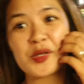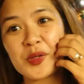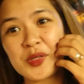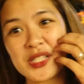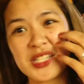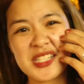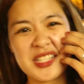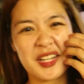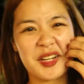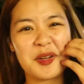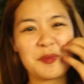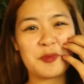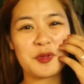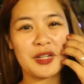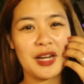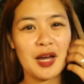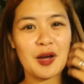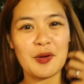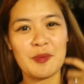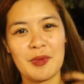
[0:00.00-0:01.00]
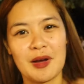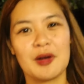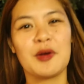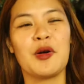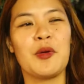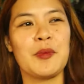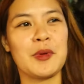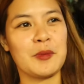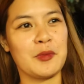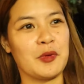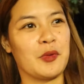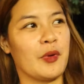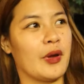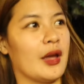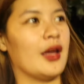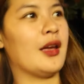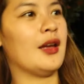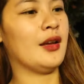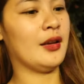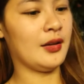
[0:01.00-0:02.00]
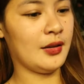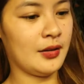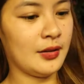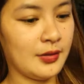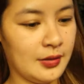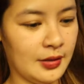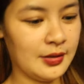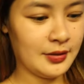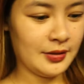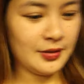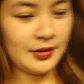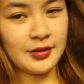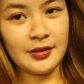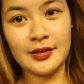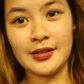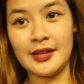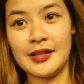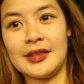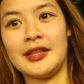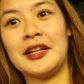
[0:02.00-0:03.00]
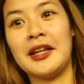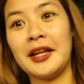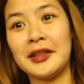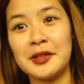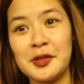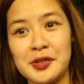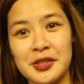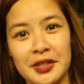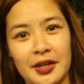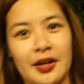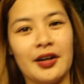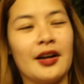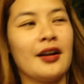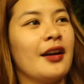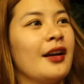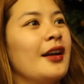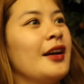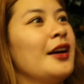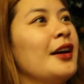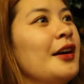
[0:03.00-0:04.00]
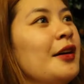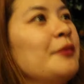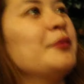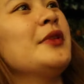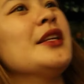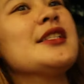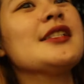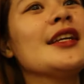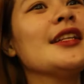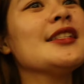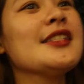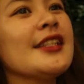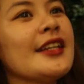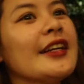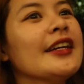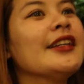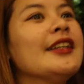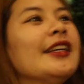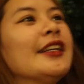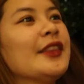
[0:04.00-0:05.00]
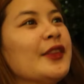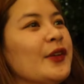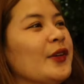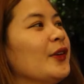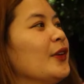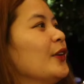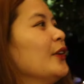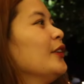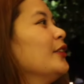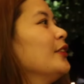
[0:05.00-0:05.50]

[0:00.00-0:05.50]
So, CCR muna ako bago kami muwi. Tignan natin CR. Minsan CR dito.